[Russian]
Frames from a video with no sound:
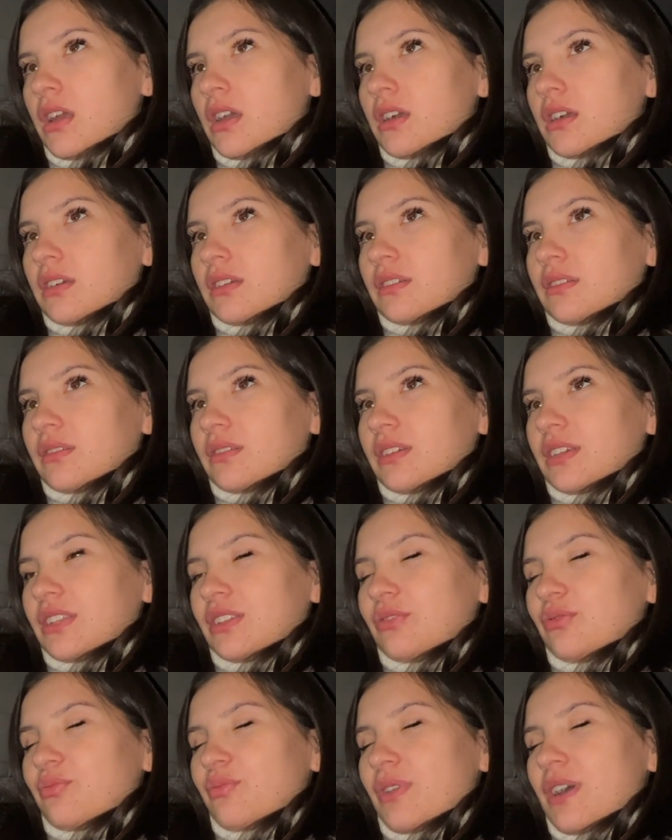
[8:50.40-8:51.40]
Э,
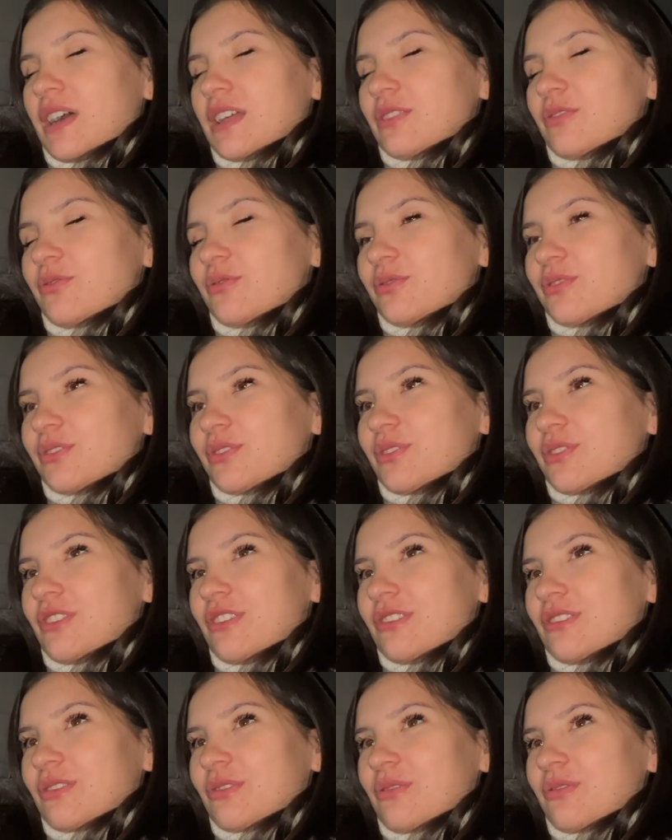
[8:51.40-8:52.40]
эту банку
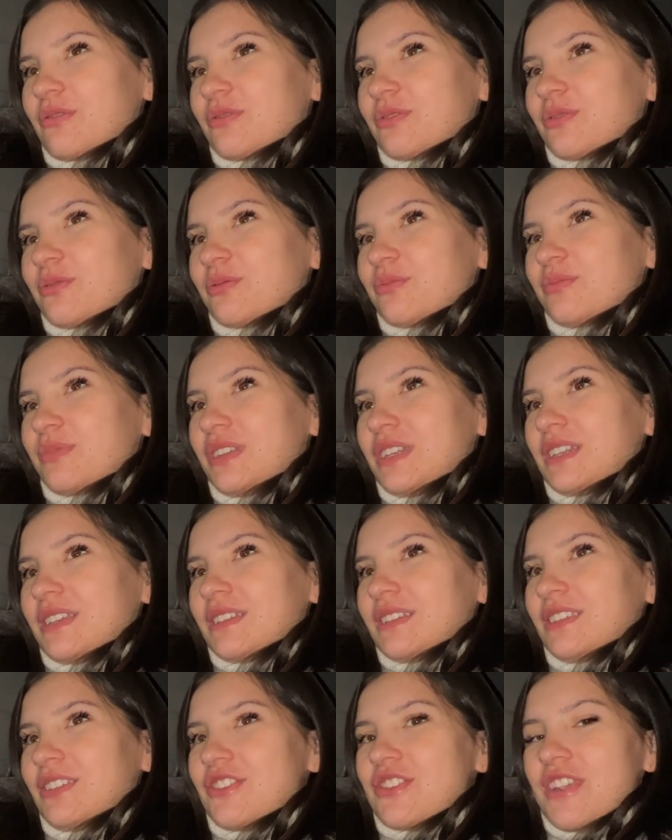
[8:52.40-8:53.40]
трехлитровую мы
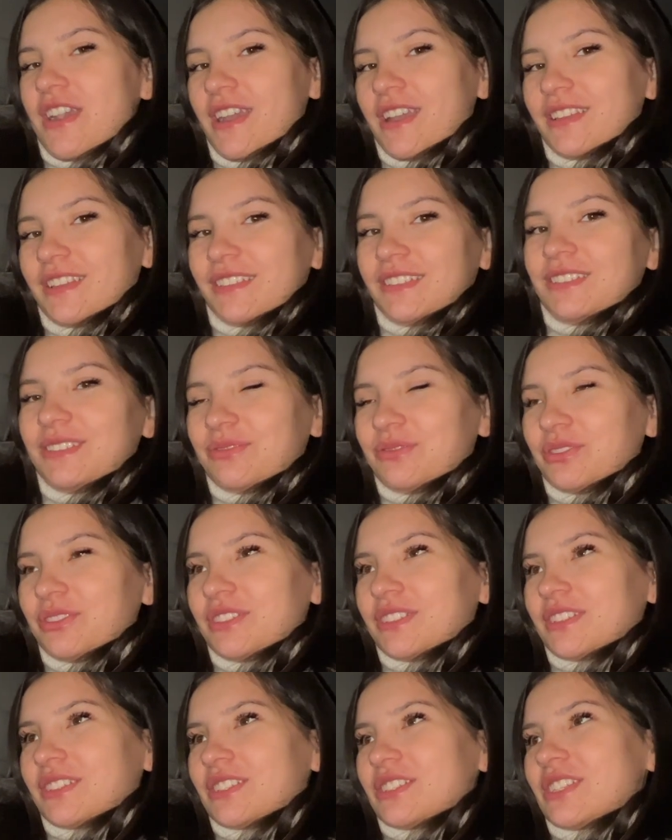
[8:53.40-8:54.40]
нечаянно сегодня
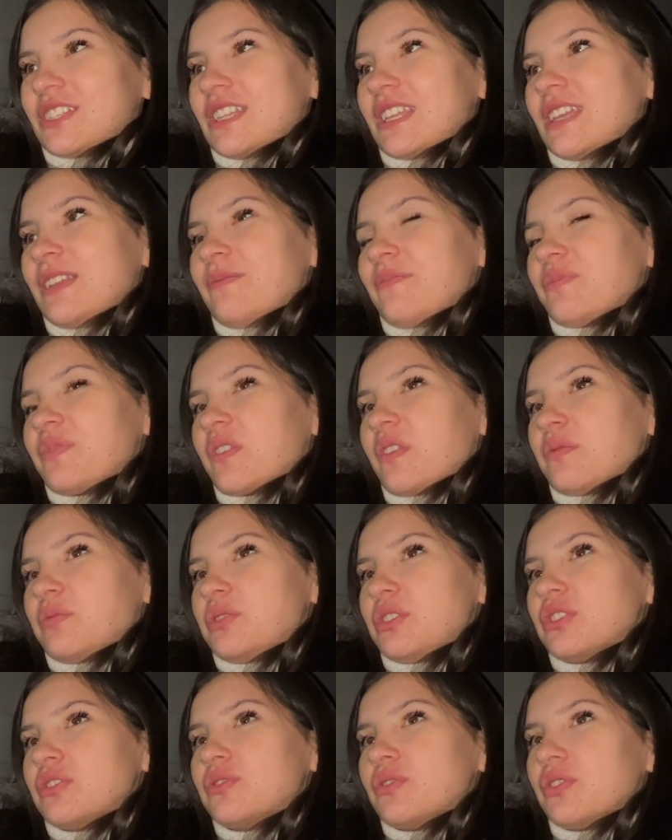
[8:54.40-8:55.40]
нашли.
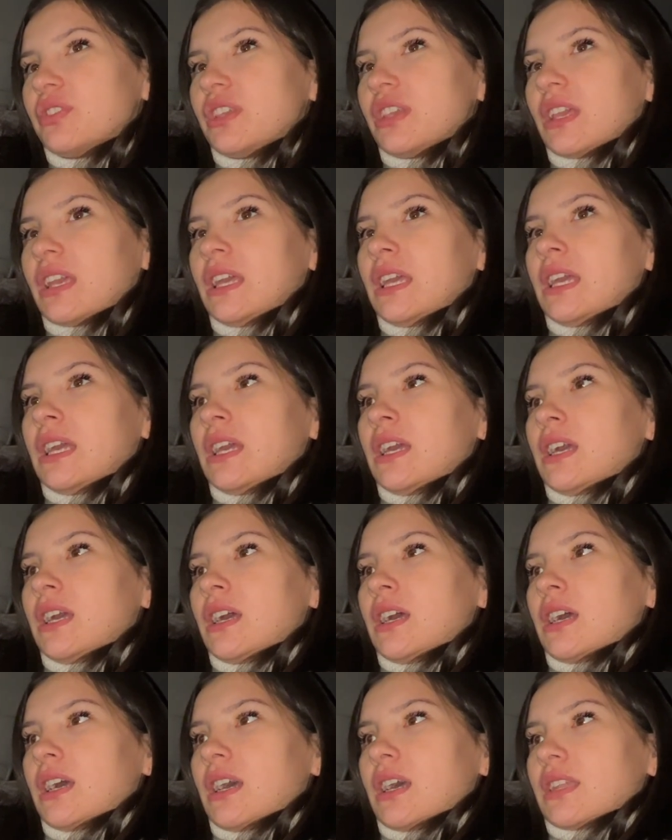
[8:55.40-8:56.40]
Вообще соки
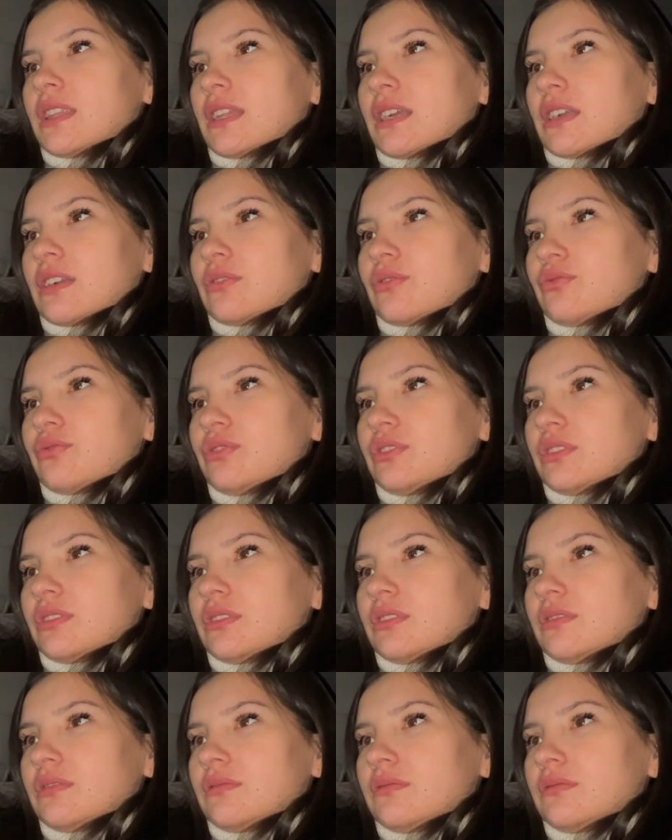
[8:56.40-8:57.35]
она крутит